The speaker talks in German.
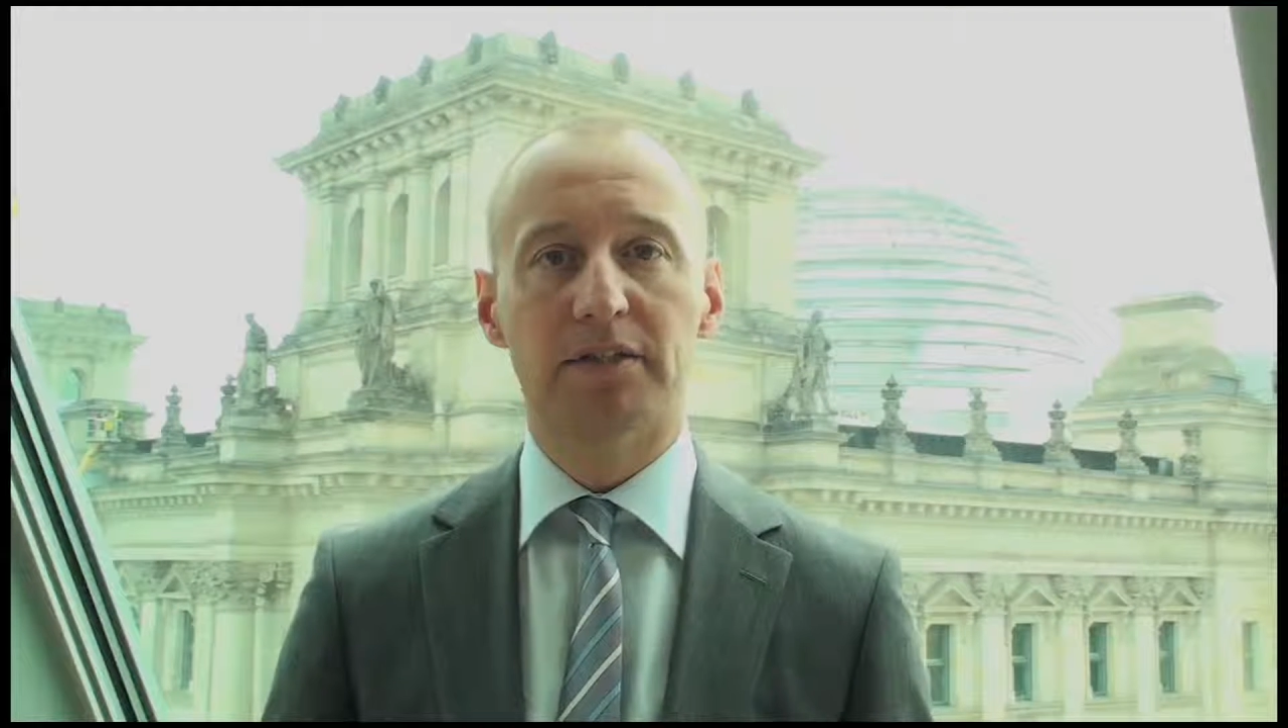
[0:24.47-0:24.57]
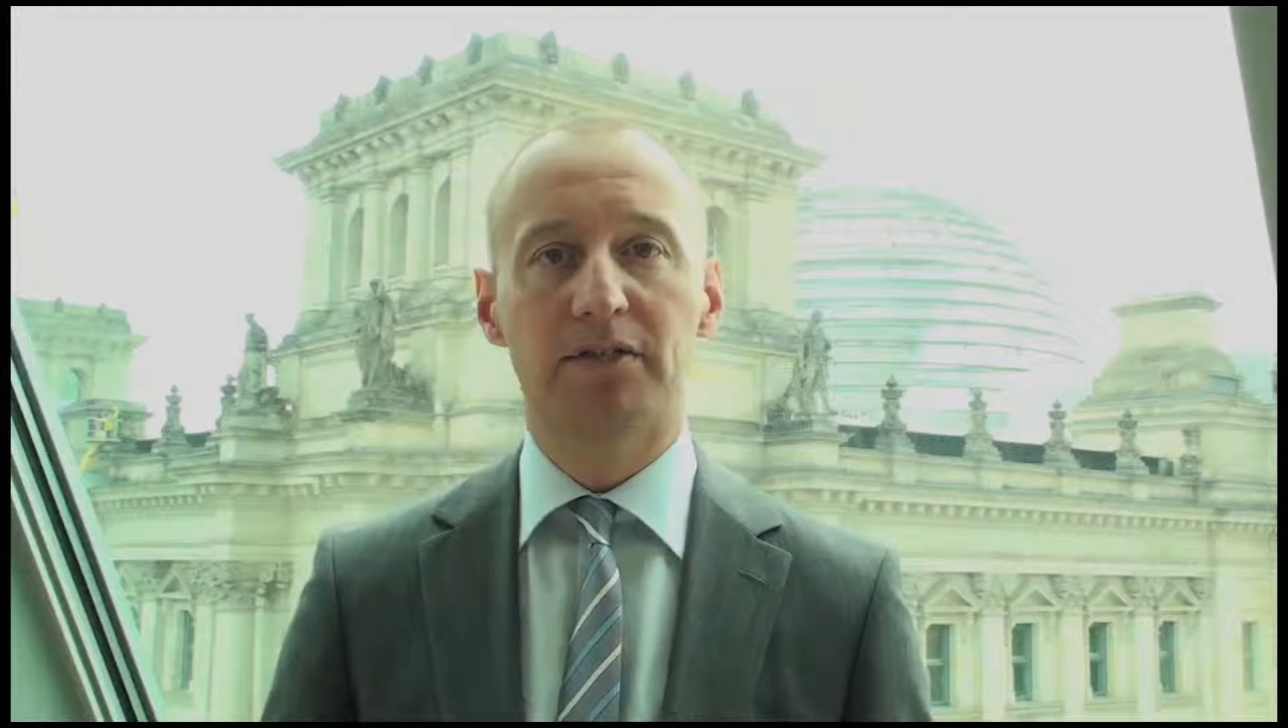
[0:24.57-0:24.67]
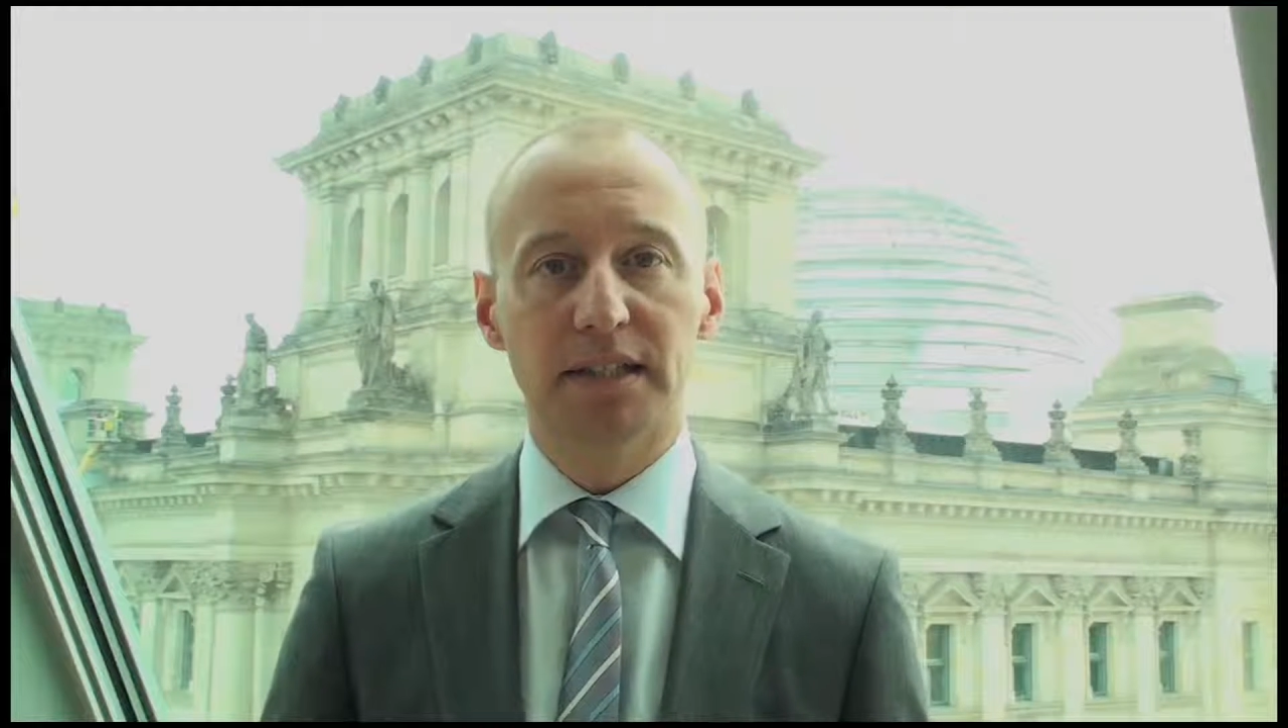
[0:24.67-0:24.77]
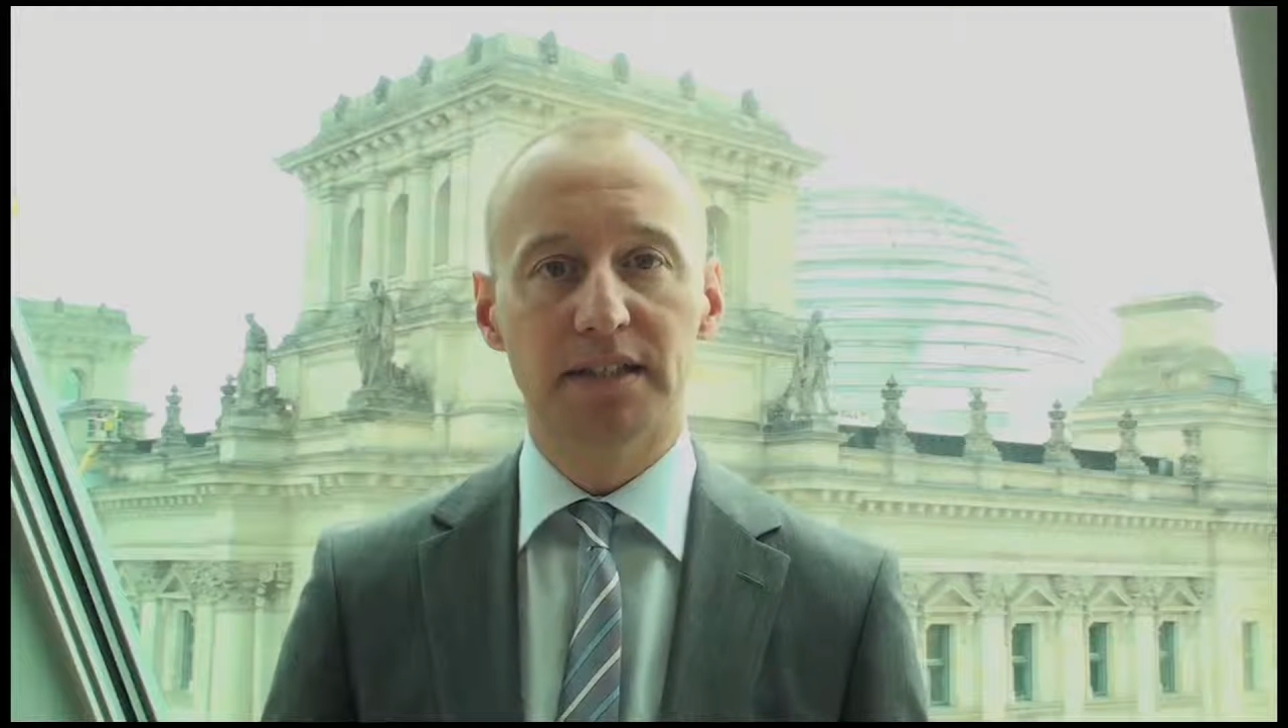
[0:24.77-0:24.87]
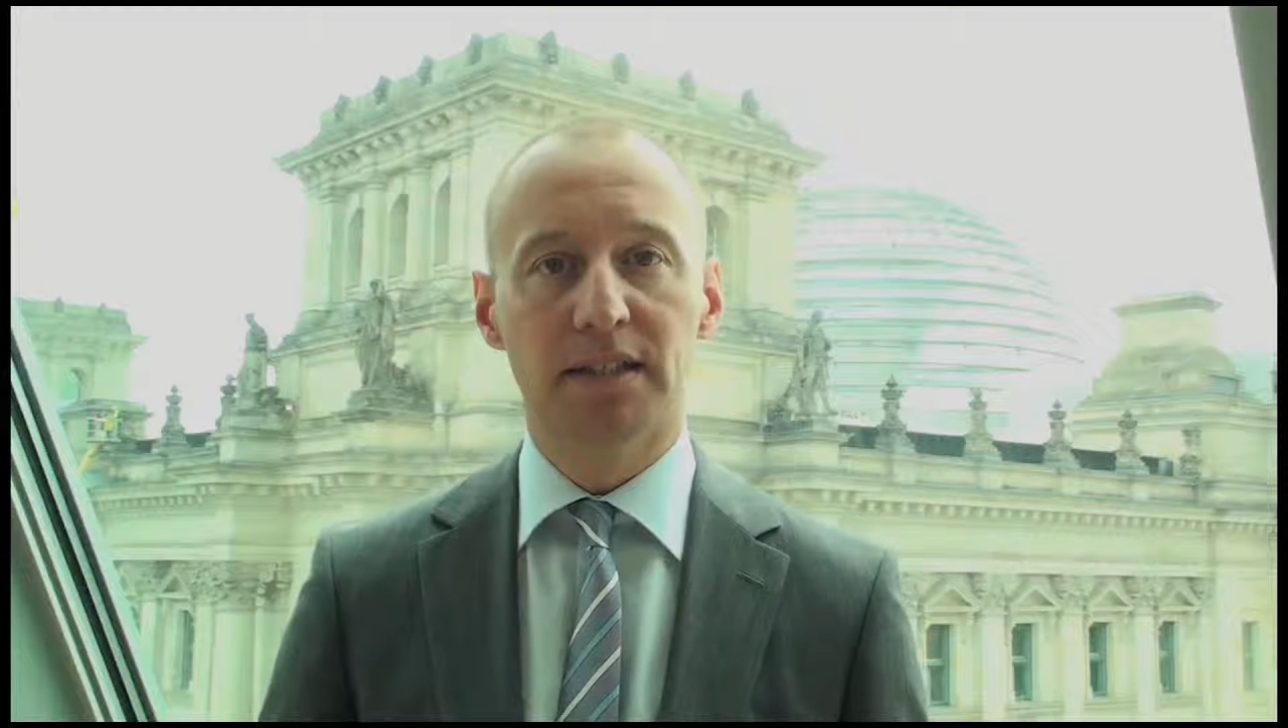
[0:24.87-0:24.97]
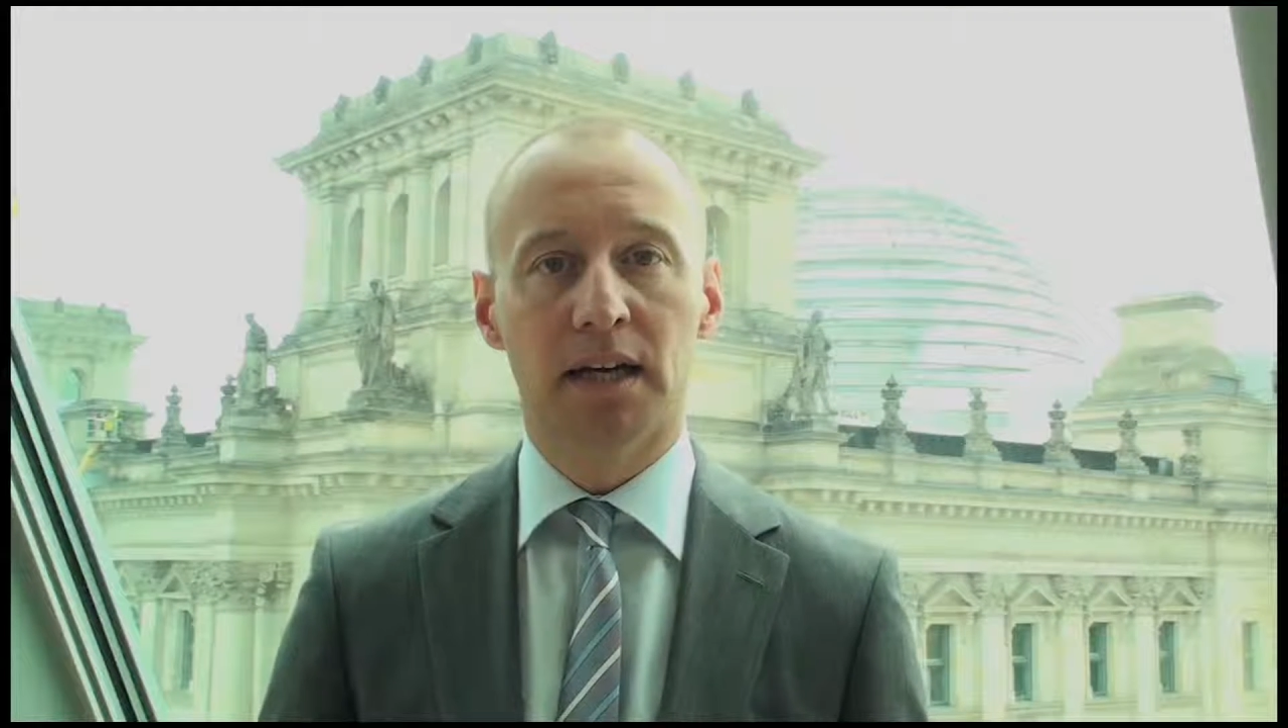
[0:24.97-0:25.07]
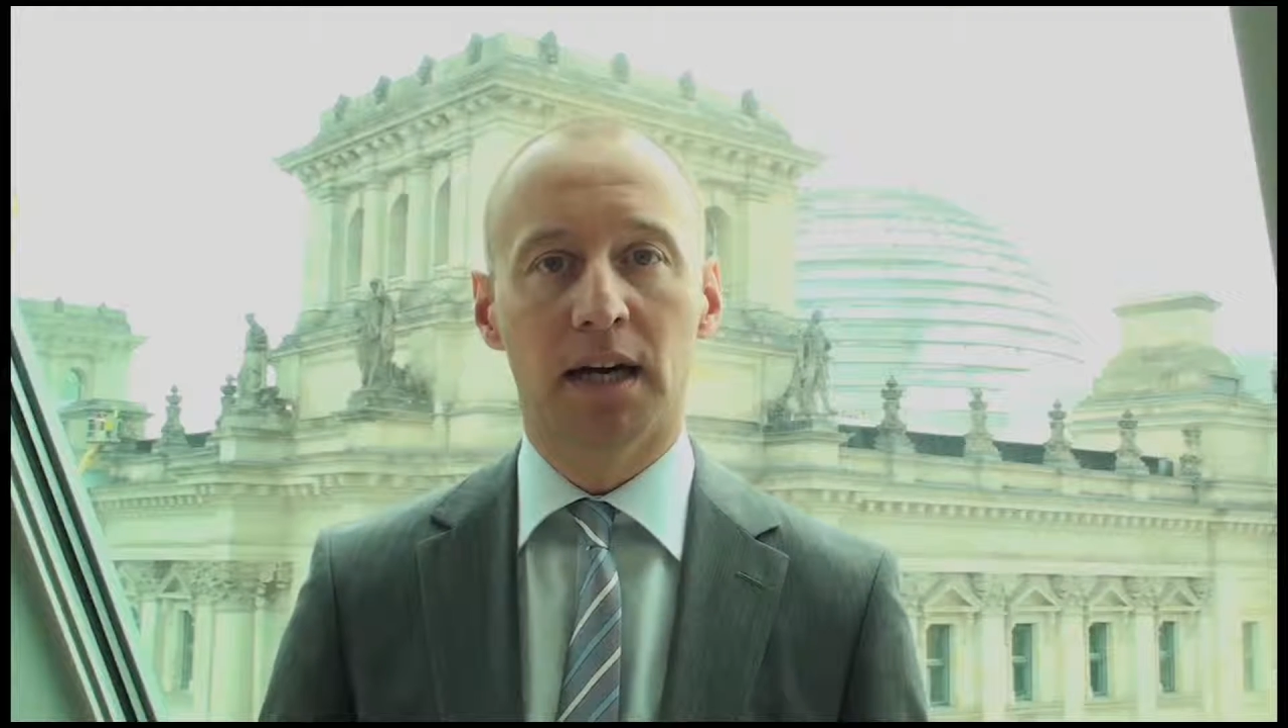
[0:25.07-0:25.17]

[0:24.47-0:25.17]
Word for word: Pflichten